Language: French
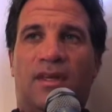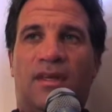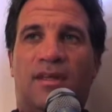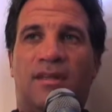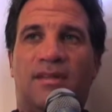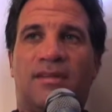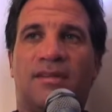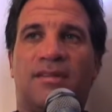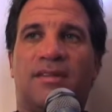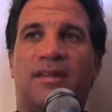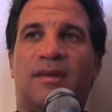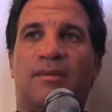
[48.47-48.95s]

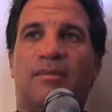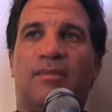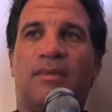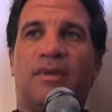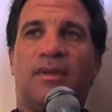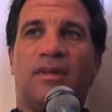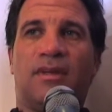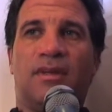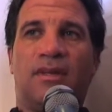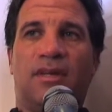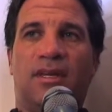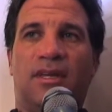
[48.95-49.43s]

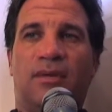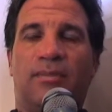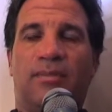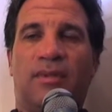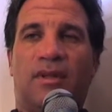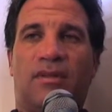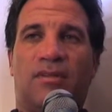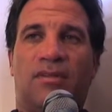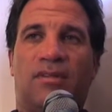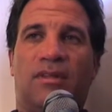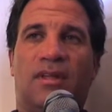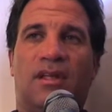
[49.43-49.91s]
ensemble, équipe
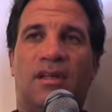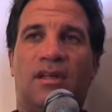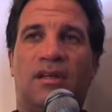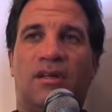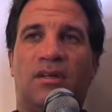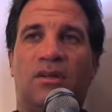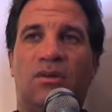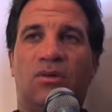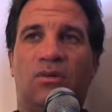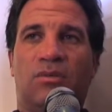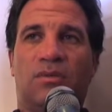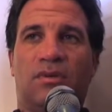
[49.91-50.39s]
nationale et
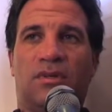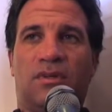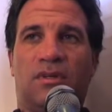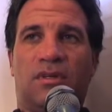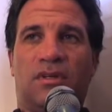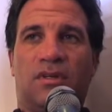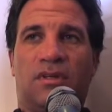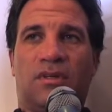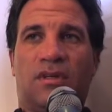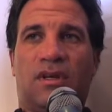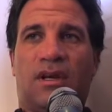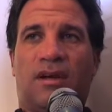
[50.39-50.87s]
club, euh,
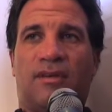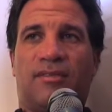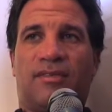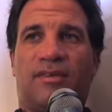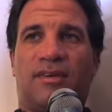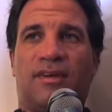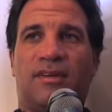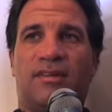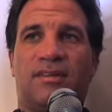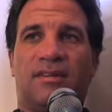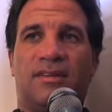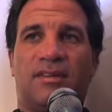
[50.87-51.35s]
à
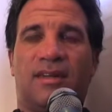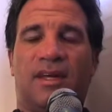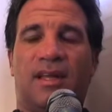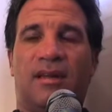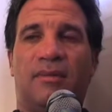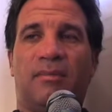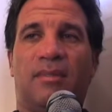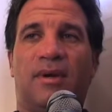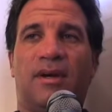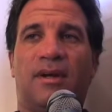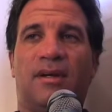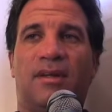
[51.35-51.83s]
France,
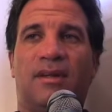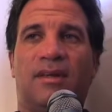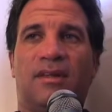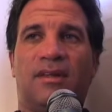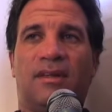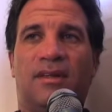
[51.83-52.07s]
Allemagne.